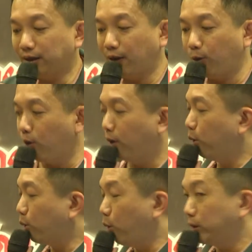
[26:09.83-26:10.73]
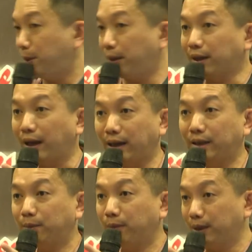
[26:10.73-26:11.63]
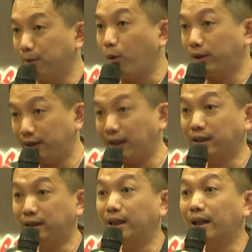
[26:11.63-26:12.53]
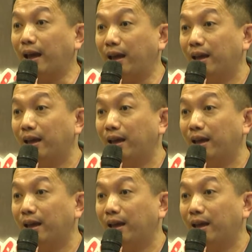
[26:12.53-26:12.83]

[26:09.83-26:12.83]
เอาเอาโลโก้ชี้ไปทางไหนเนี่ยมันจะบอกว่าทิศนั้นคือทิศอะไร